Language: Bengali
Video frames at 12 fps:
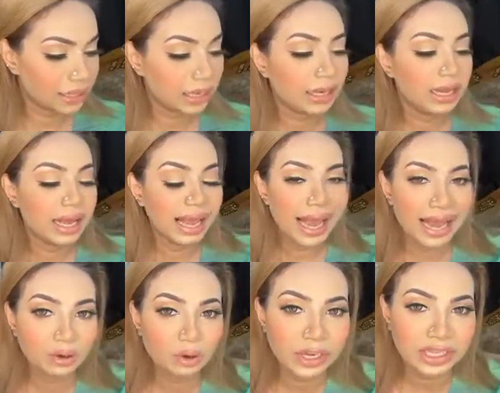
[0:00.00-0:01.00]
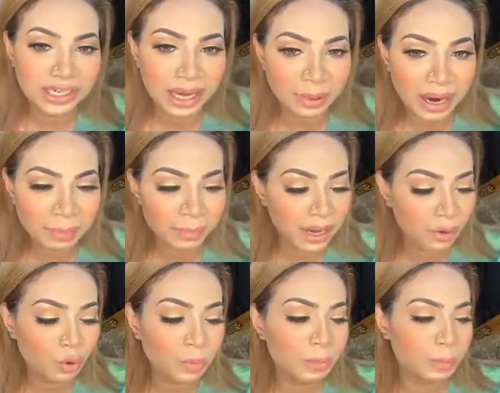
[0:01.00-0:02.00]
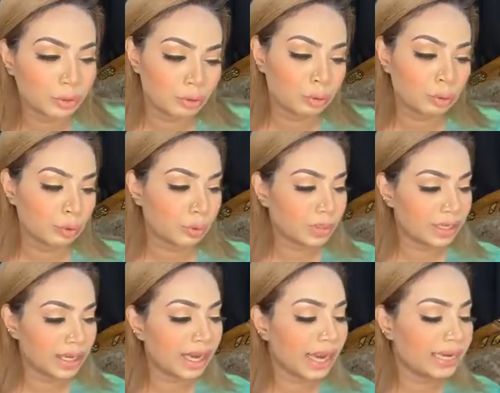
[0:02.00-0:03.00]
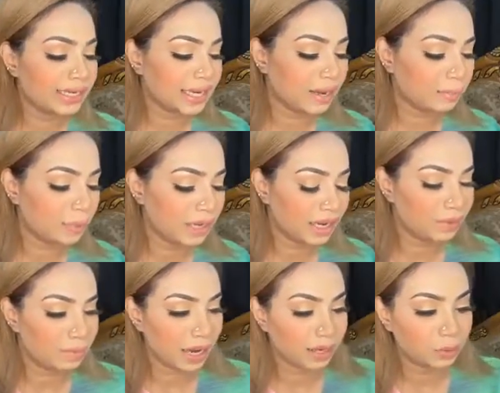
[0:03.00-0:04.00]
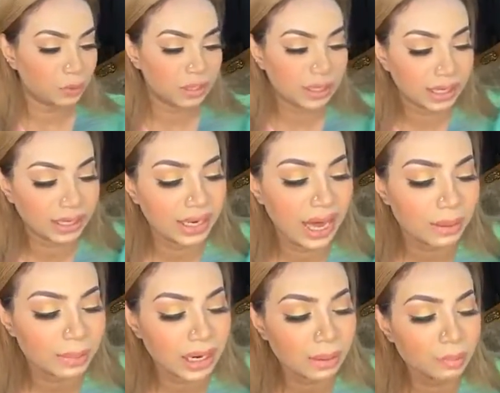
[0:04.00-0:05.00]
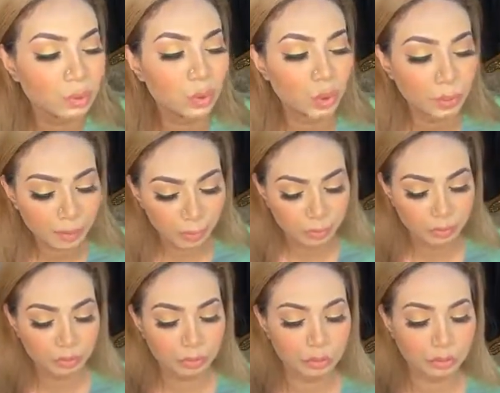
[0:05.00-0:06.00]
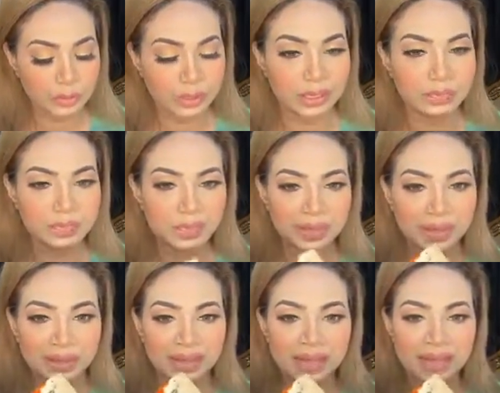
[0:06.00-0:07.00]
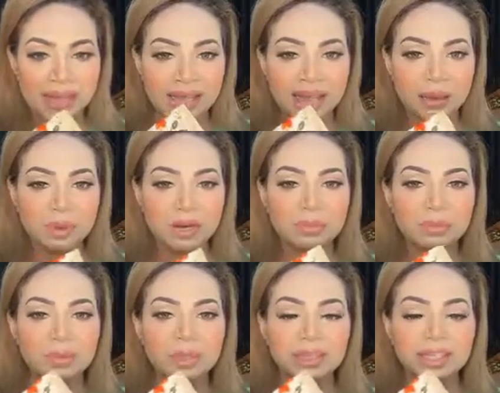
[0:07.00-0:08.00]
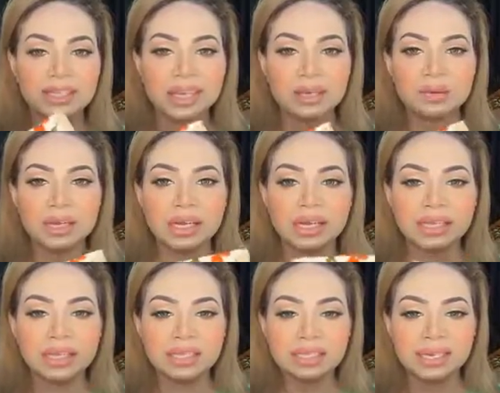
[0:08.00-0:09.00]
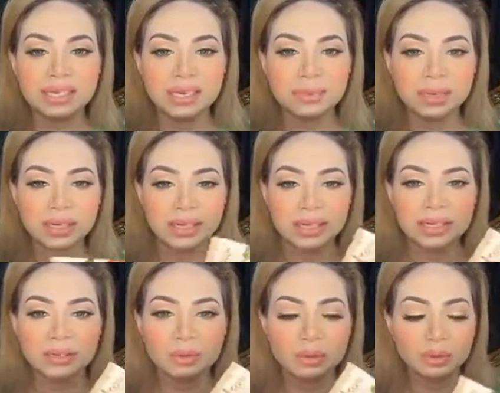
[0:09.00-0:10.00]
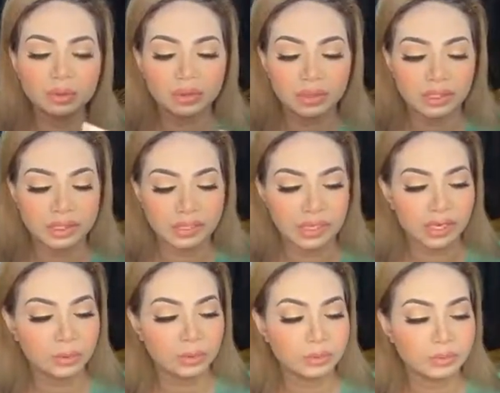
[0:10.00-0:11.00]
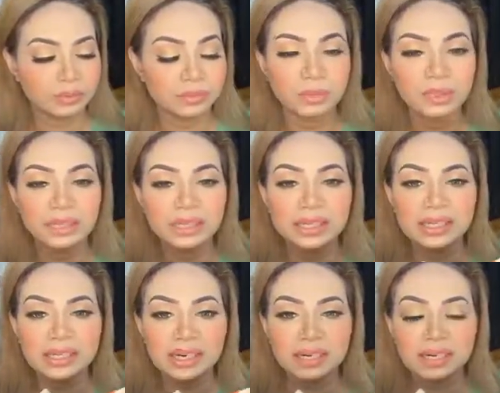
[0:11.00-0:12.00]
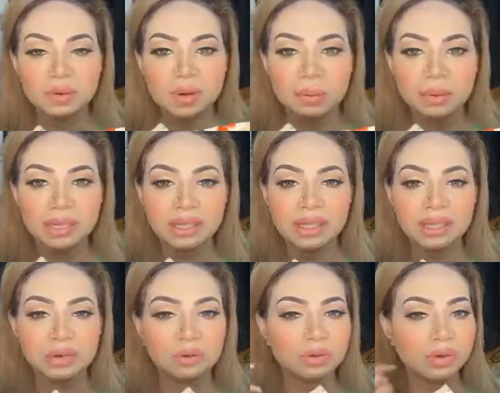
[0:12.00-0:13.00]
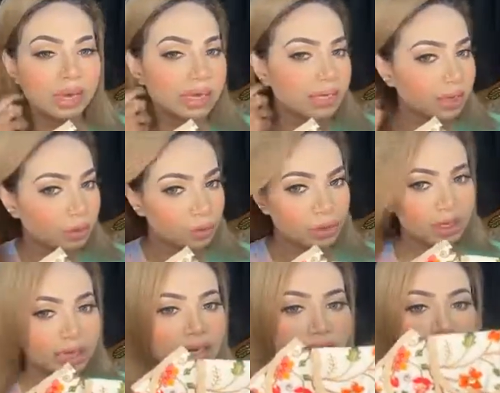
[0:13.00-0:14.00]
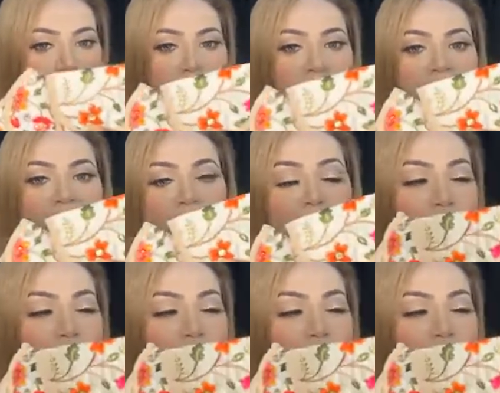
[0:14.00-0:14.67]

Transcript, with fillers: আচ্ছা এখন আসেন আমার আম্মা খুবই পছন্দ করছে এই টাইপের এই ব্যাগগুলা দেখেন আমার আম্মু খুবই পছন্দ করছে আমার আম্মু বলতেছে এগুলা তিন চারটা আমারে দিয়ে দাও তো এই যে এরকম বলতেছে তিন চারটা এগুলো আমাকে দিয়ে দাও তো এটা হচ্ছে গিয়ে তোমার